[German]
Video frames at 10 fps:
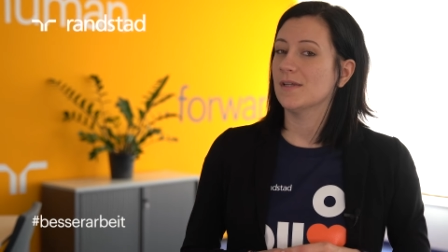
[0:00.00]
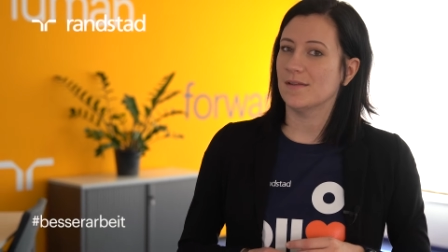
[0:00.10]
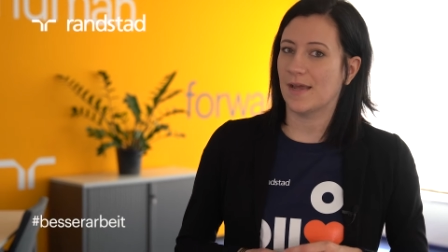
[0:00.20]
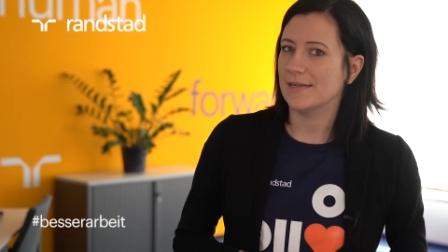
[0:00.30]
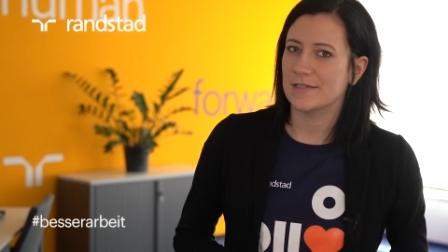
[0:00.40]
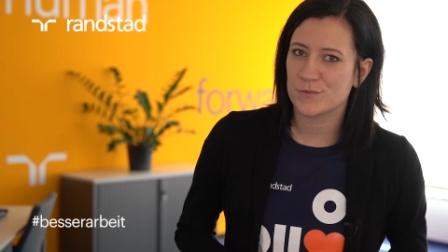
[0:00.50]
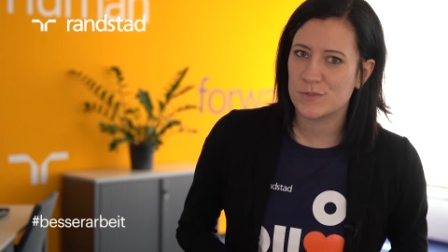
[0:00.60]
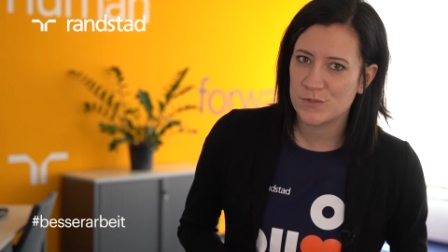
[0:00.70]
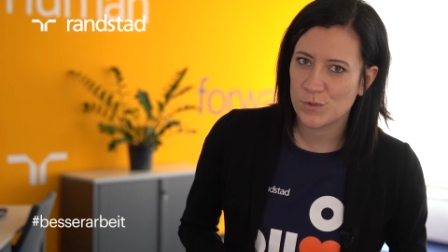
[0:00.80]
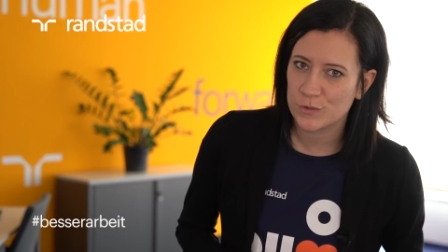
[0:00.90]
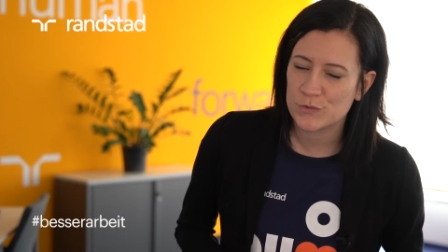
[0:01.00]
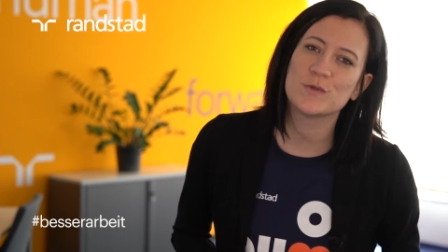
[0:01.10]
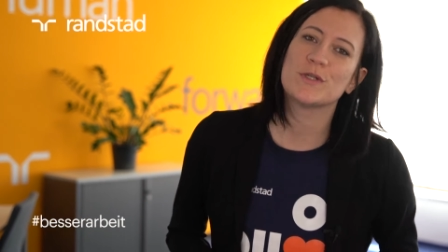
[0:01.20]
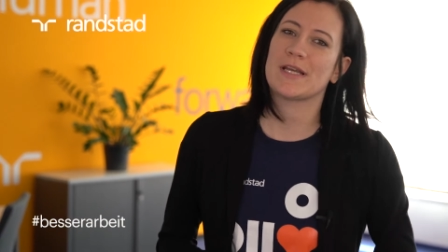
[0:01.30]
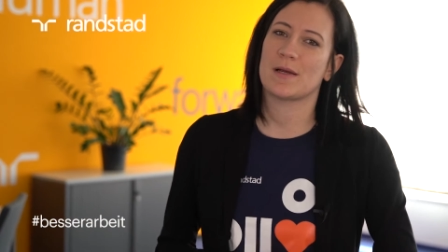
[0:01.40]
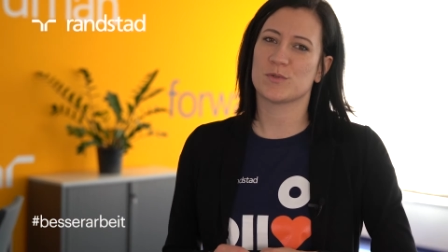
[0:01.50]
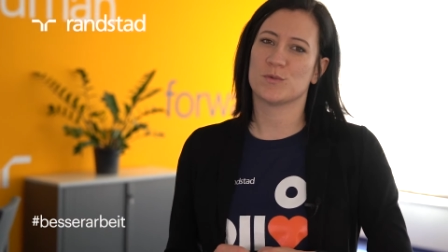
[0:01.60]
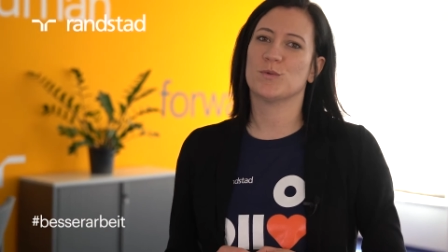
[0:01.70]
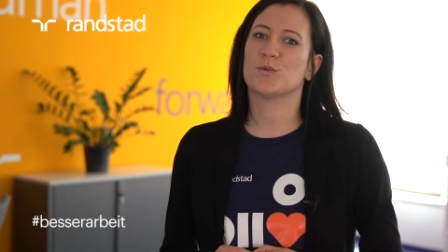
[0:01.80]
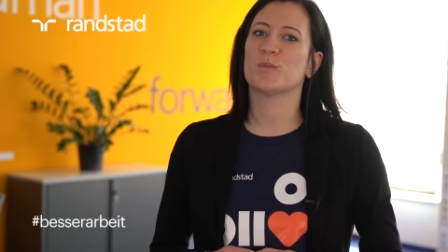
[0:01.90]
Nein, also die Sorge ist wirklich
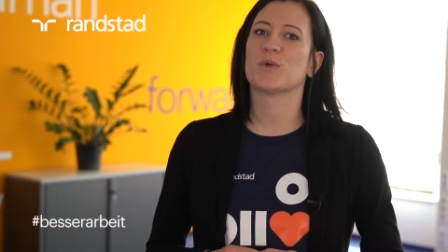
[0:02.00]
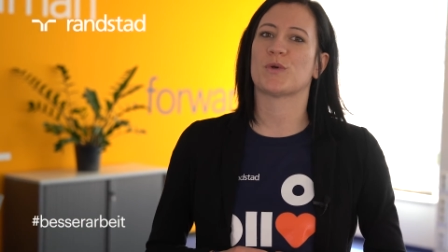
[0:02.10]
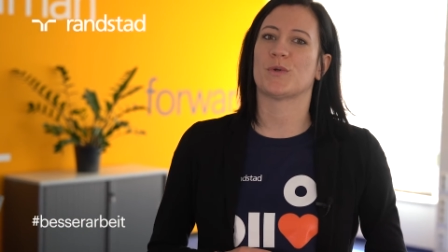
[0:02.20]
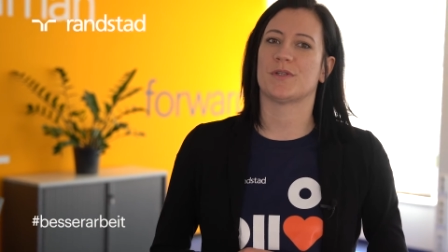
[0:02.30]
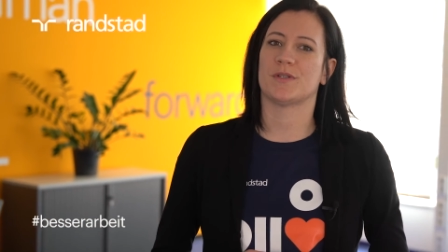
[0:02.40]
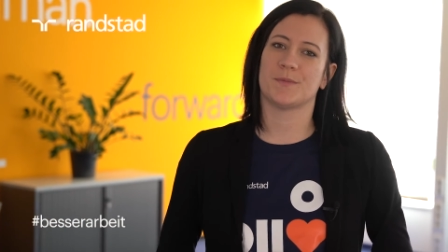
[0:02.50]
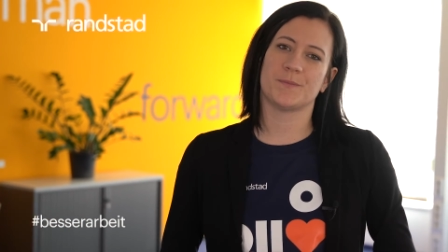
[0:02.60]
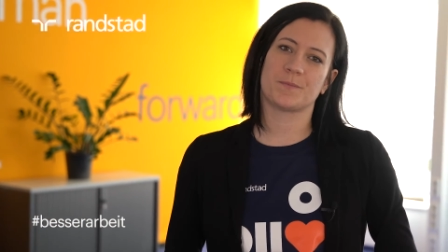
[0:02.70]
absolut unbegründet.